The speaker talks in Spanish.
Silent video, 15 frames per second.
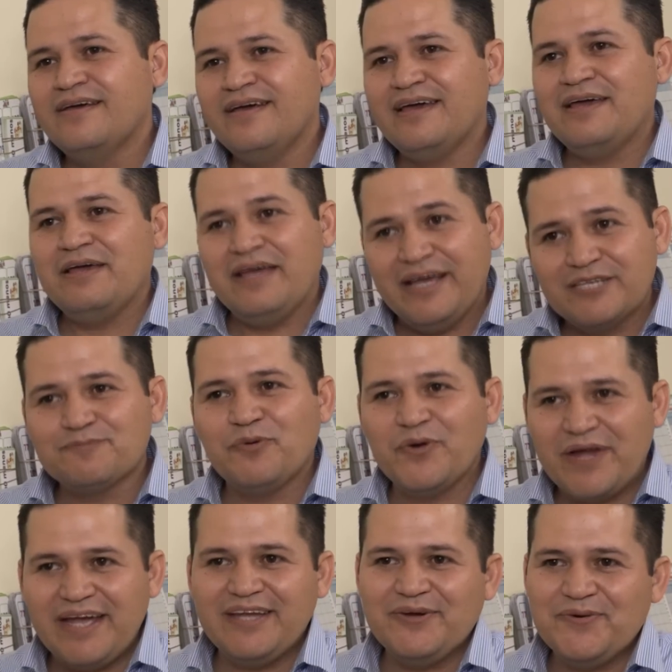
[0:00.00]
Eh, es
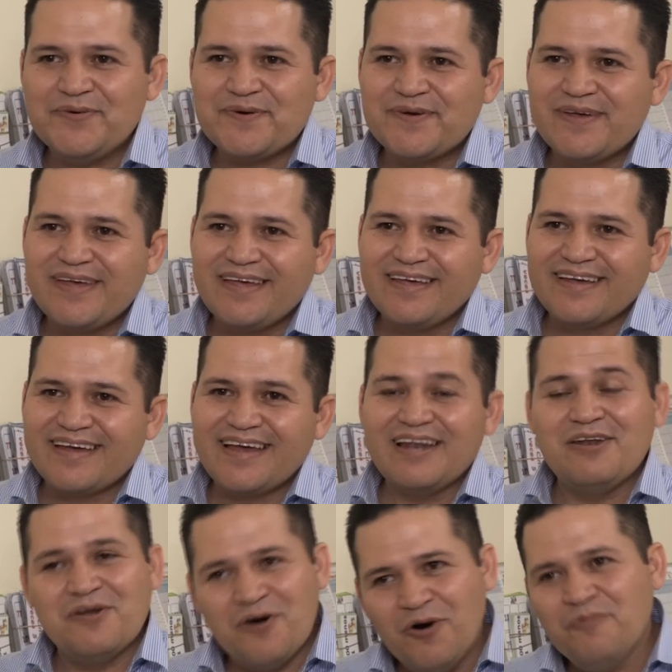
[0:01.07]
por ello que
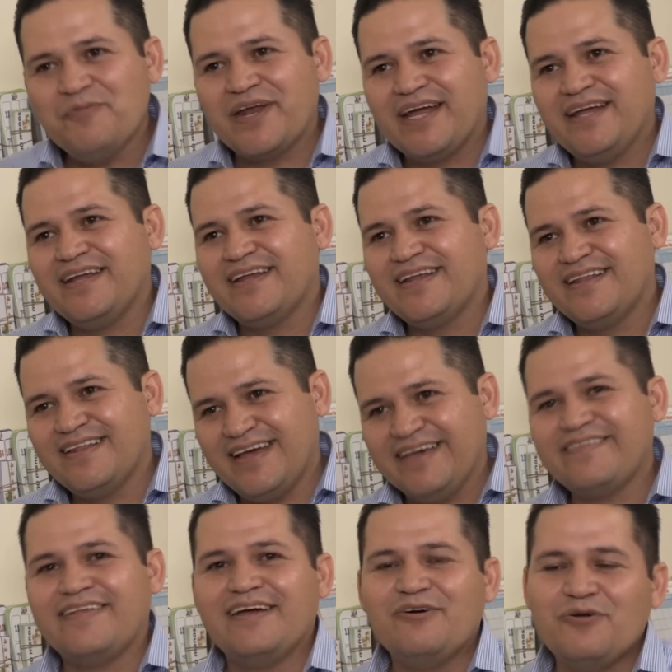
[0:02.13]
el nombre de
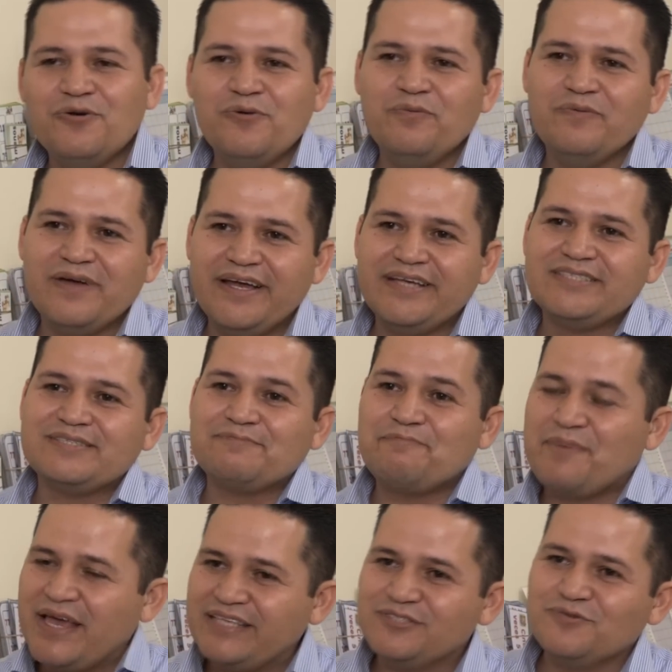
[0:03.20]
este club es
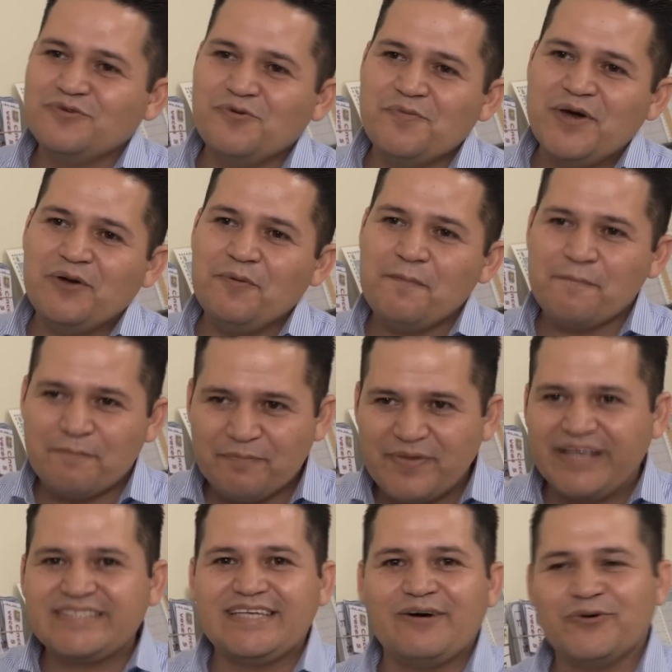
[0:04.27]
Piensa un número,
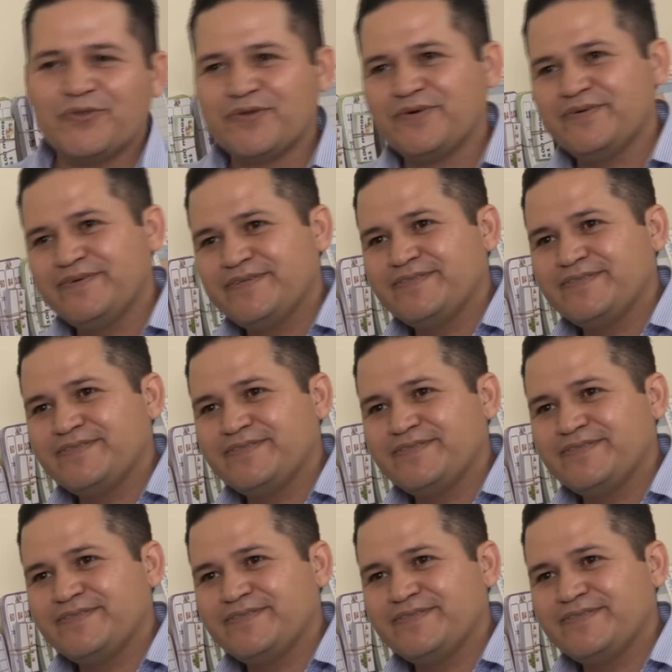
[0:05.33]
piensa otro.